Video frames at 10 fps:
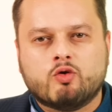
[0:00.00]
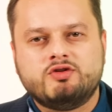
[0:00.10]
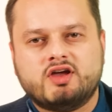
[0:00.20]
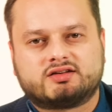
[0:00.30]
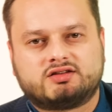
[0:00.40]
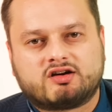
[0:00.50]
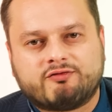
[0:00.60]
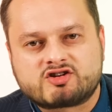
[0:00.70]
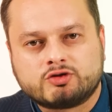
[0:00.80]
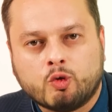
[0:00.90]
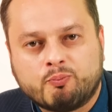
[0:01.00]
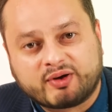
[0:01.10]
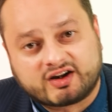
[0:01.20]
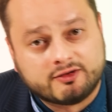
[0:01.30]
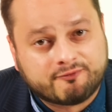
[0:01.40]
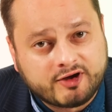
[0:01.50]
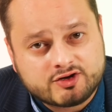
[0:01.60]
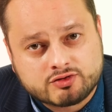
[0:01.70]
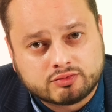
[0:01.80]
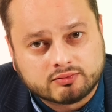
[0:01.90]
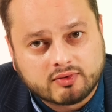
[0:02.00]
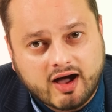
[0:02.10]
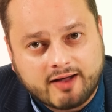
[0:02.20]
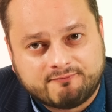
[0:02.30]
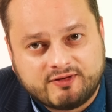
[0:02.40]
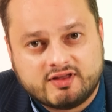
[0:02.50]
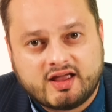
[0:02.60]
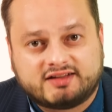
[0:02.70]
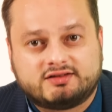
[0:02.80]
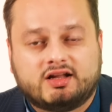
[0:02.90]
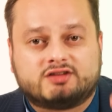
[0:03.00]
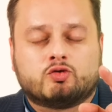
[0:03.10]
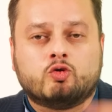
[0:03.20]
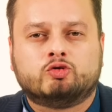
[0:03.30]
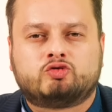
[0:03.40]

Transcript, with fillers: У некоторых вошло в привычку обвинять нас у